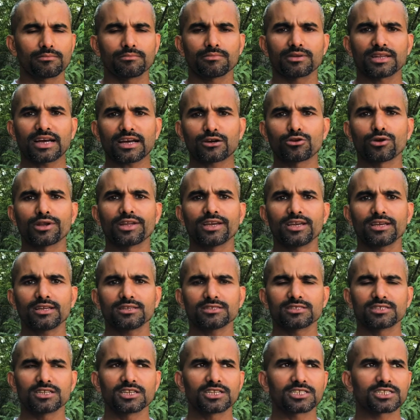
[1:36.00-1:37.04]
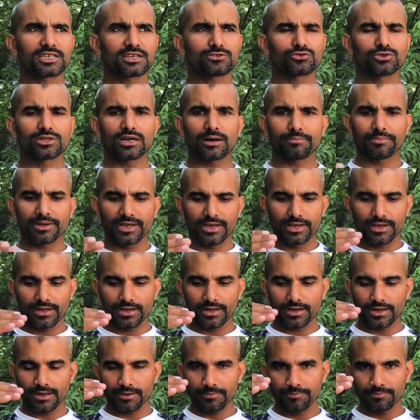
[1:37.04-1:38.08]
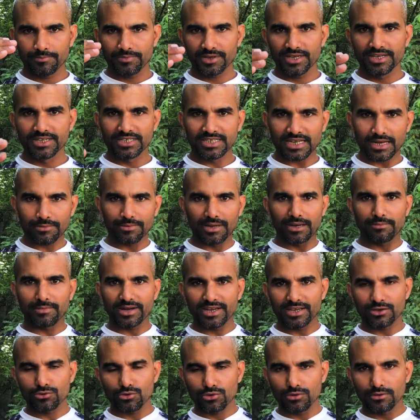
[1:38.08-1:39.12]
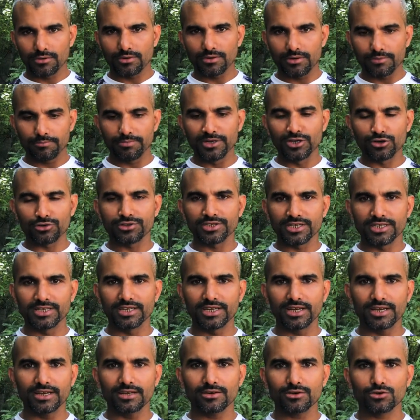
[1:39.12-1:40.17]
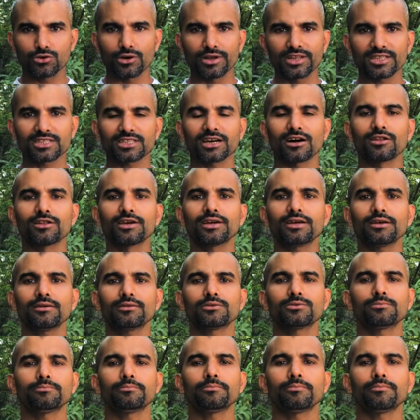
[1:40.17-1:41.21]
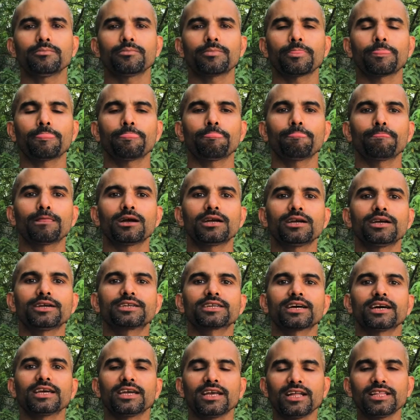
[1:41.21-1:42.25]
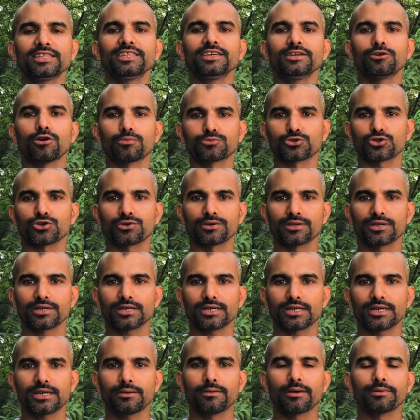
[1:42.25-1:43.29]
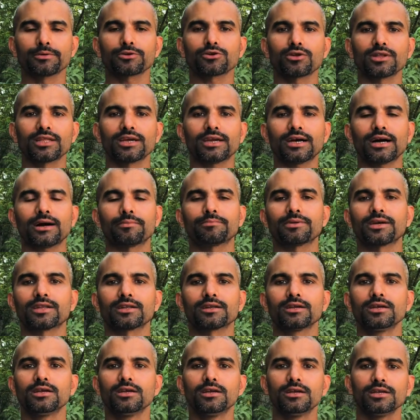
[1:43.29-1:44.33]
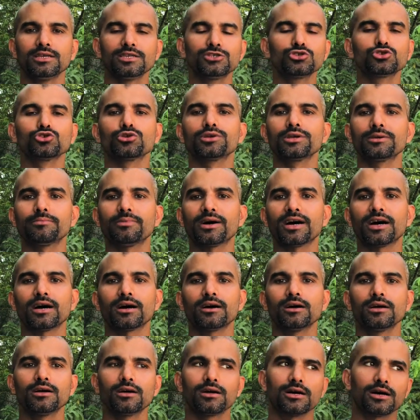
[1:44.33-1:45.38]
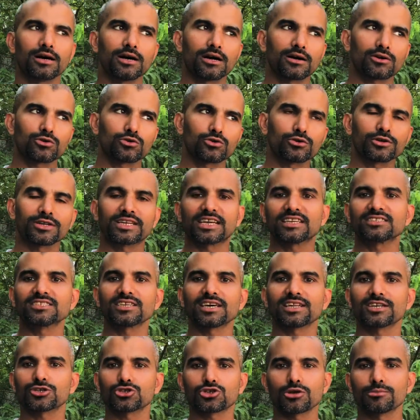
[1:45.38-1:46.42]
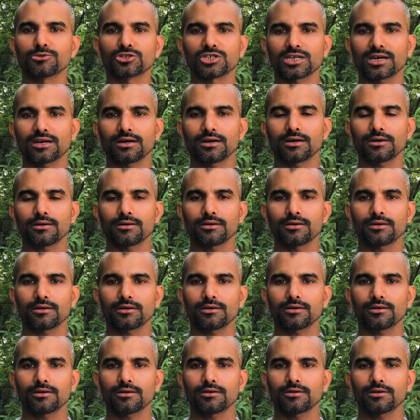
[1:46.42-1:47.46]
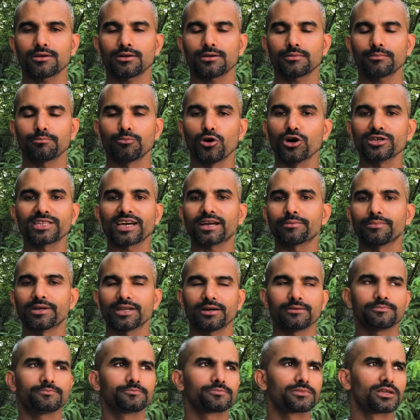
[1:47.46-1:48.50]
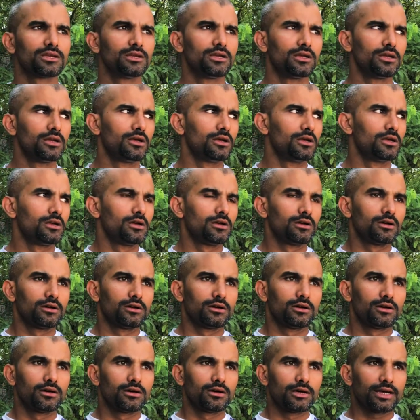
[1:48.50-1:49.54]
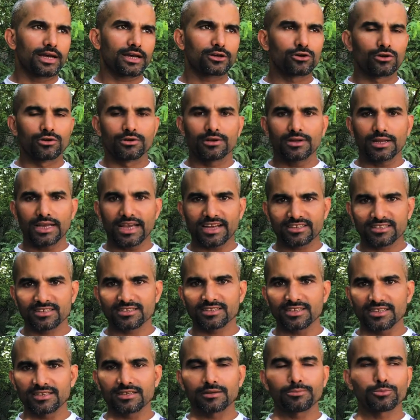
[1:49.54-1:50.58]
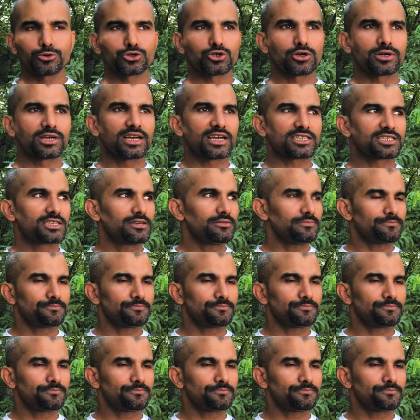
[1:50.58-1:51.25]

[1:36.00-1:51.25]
না করে জিনিসটা যদি আপনি ইন্টারভেল মানে কোনো বিরতি দিয়ে করেন তাহলে এটা হেলদি অপশন এভাবে করলে আপনার ইঞ্জুরি বা কোনো ড্যাঞ্জারের সমস্যা ভয় থাকবে না এখন এক্সারসাইজের প্রসঙ্গে আসি